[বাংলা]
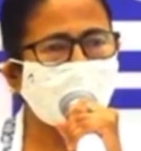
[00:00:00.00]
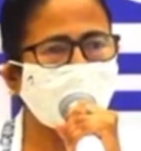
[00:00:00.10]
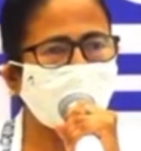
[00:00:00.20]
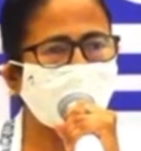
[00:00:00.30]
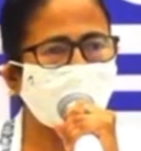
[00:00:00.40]

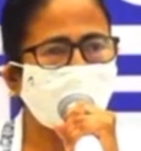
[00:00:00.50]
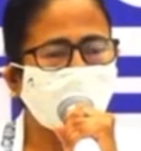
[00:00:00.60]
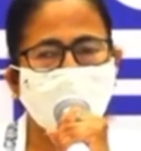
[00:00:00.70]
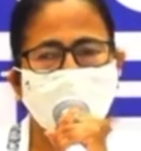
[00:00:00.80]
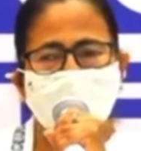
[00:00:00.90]
হাওয়া কর
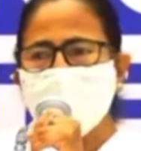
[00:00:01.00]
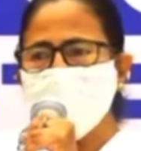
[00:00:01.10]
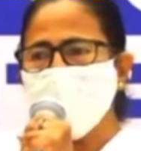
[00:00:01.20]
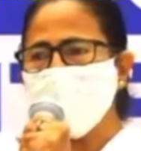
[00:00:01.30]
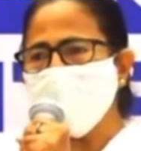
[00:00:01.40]
আর
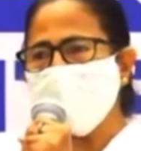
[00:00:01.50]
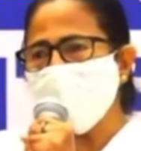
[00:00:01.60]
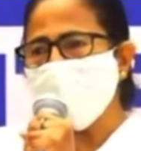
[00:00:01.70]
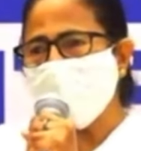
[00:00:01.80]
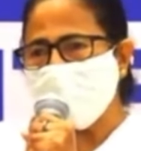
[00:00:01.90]
অন্যান্য দেশে
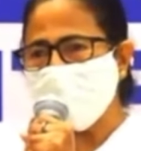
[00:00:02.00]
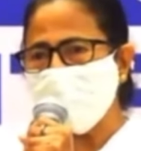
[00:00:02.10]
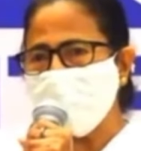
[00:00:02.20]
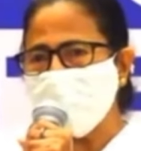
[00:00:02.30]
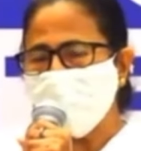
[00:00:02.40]
মেডিসিন
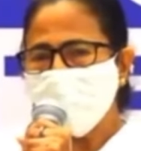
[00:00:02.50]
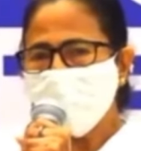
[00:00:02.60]
পাঠিয়ে দিয়েছে